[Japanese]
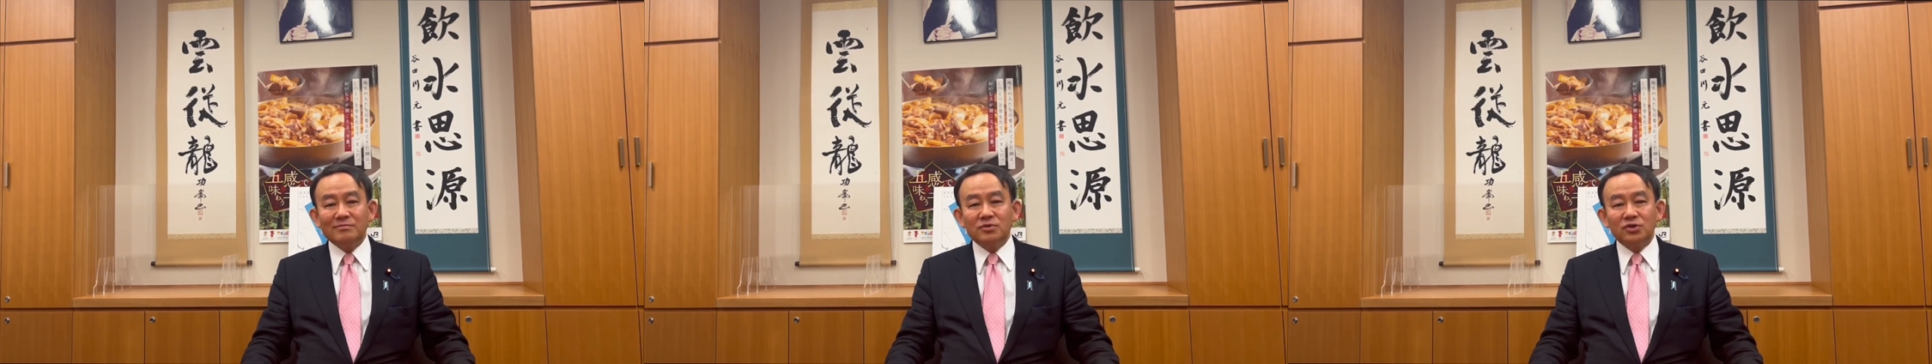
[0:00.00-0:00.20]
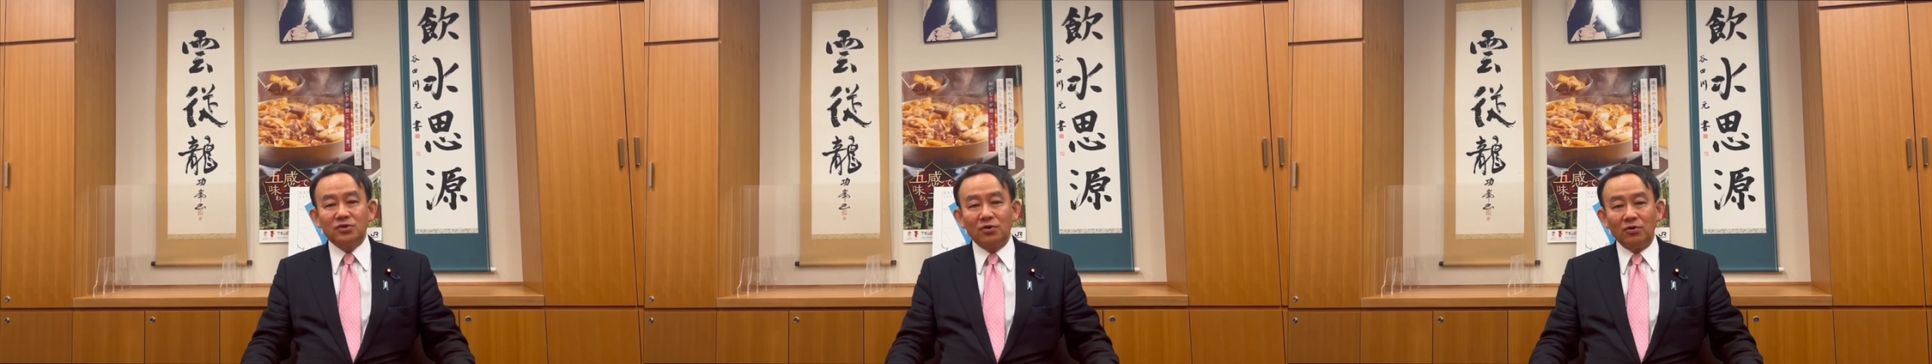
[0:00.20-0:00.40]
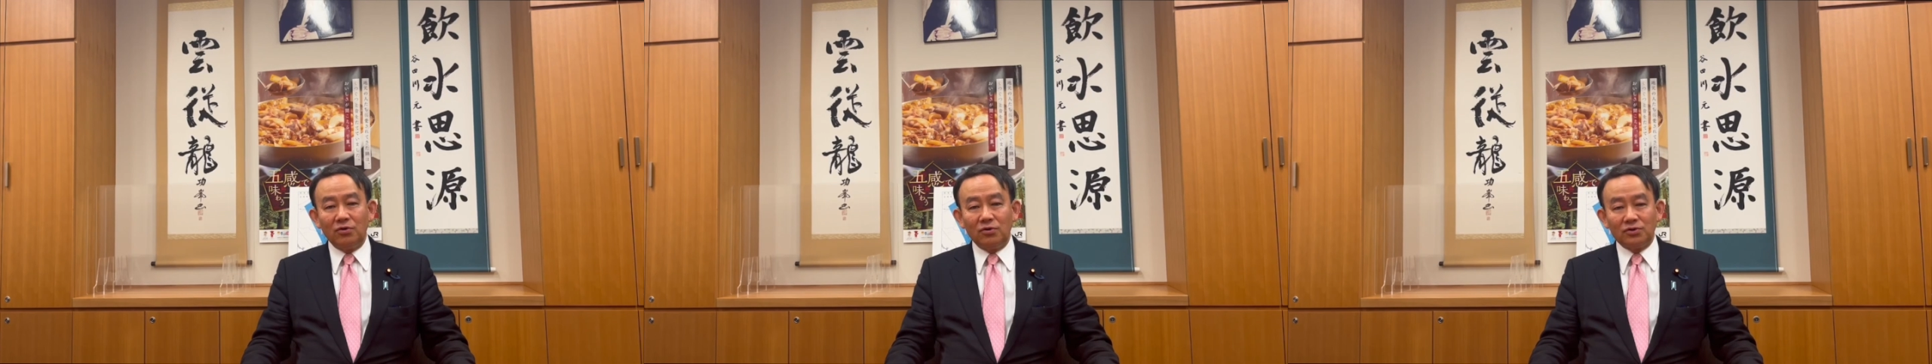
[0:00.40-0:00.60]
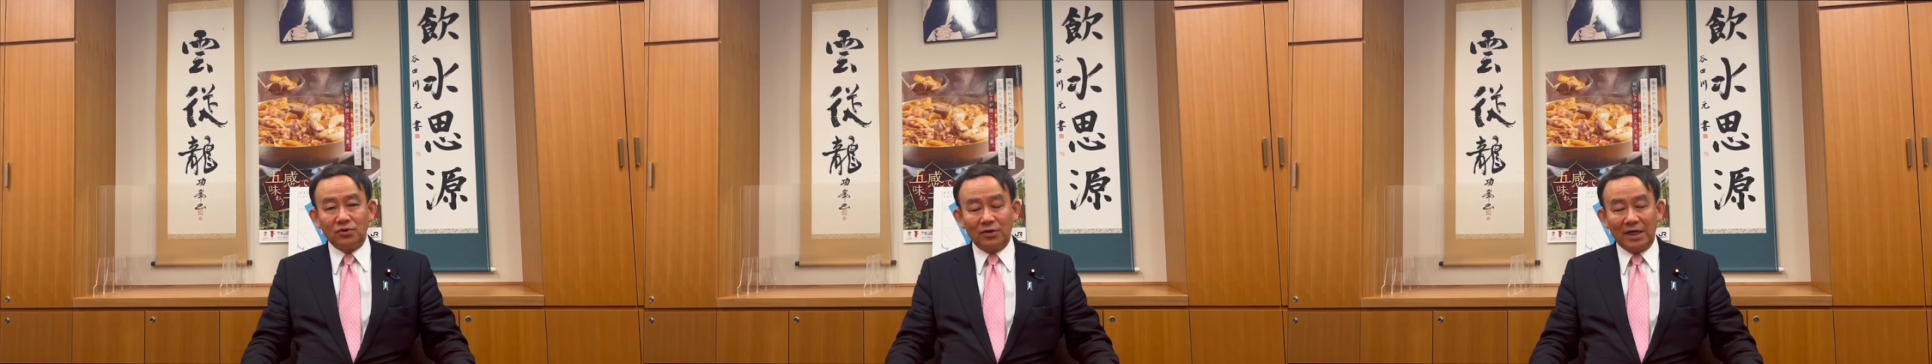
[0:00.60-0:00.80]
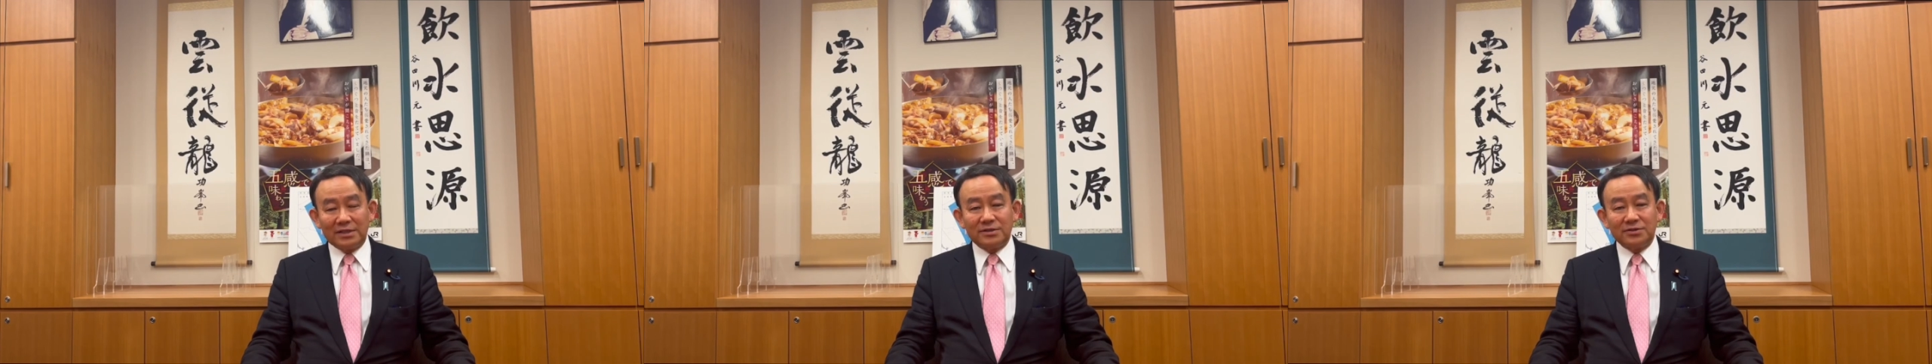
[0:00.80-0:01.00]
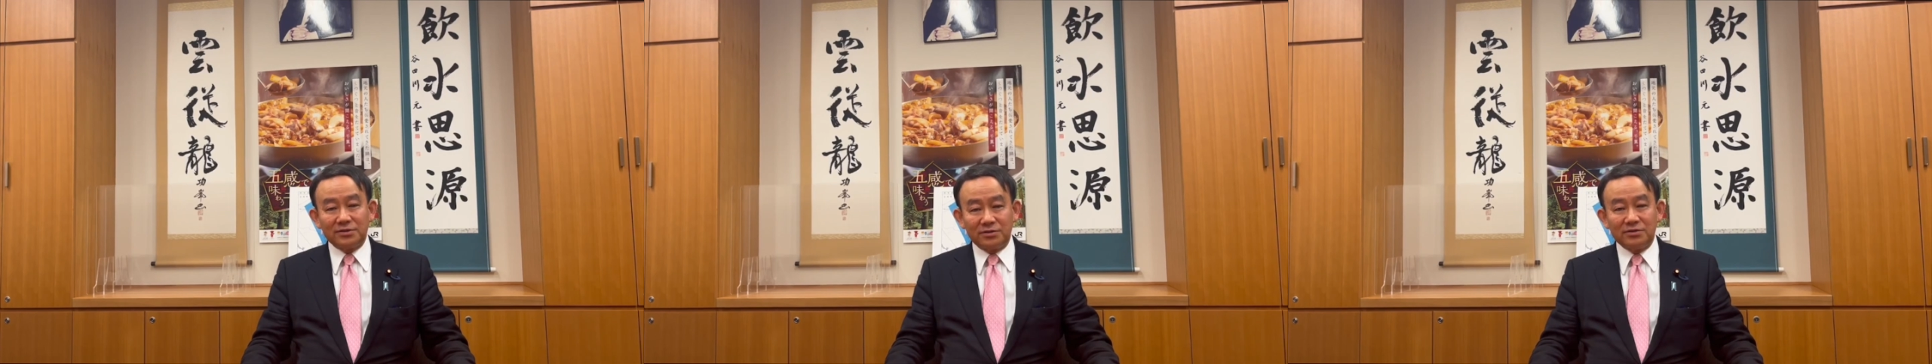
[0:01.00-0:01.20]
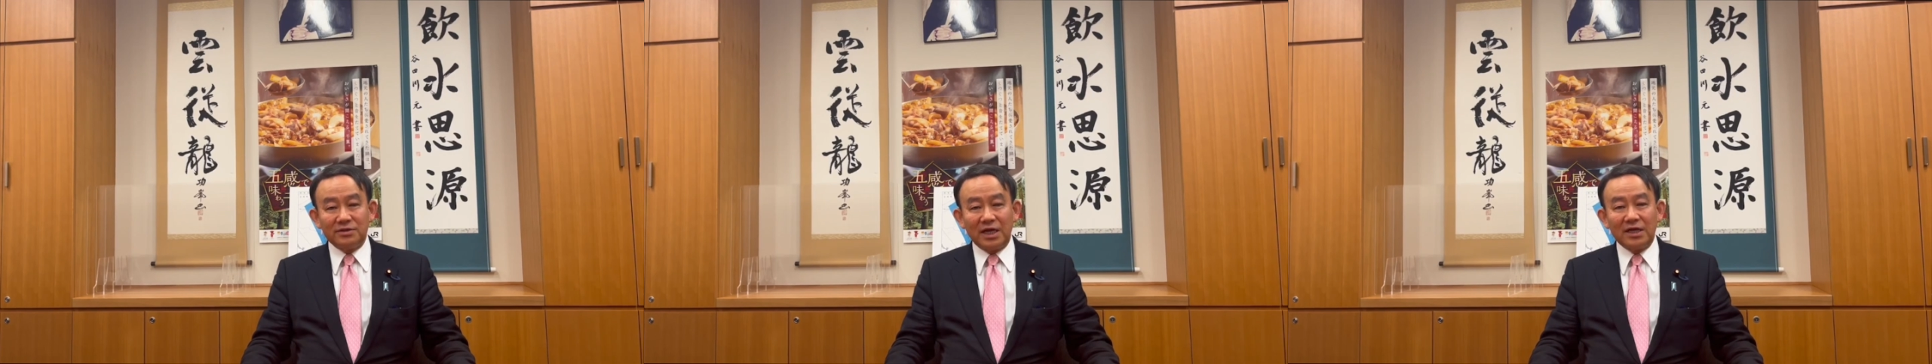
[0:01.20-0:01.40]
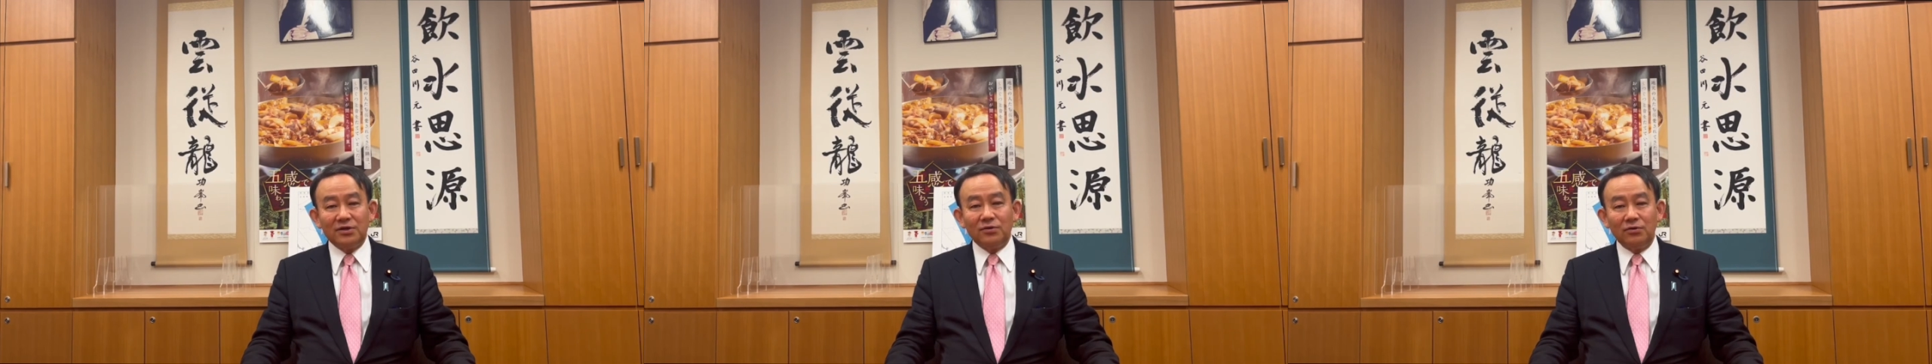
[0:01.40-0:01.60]
務省を所轄する
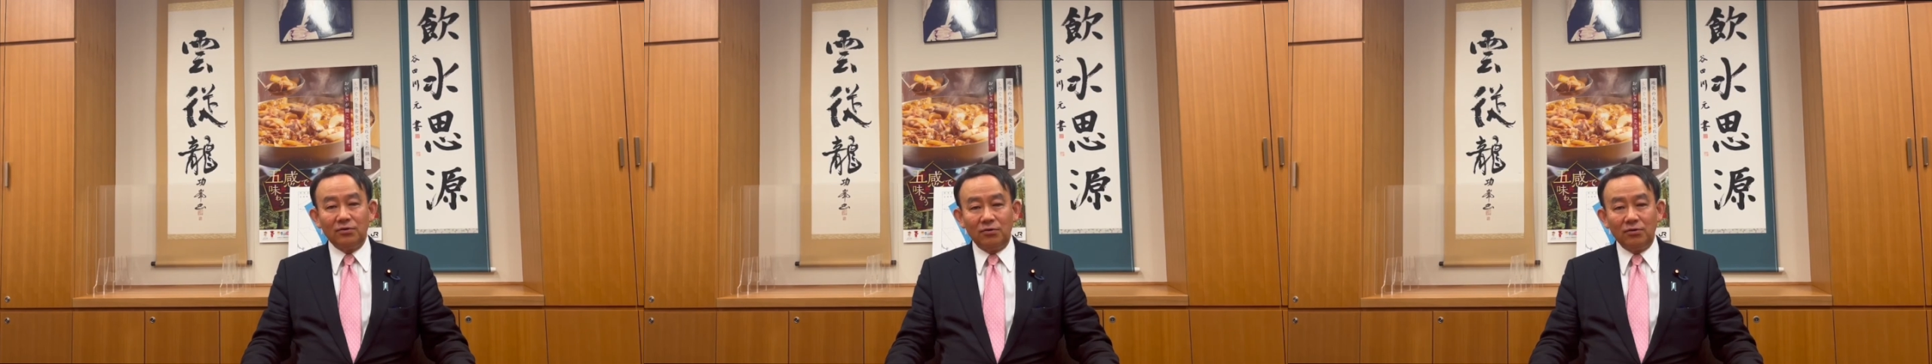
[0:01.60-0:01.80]
内容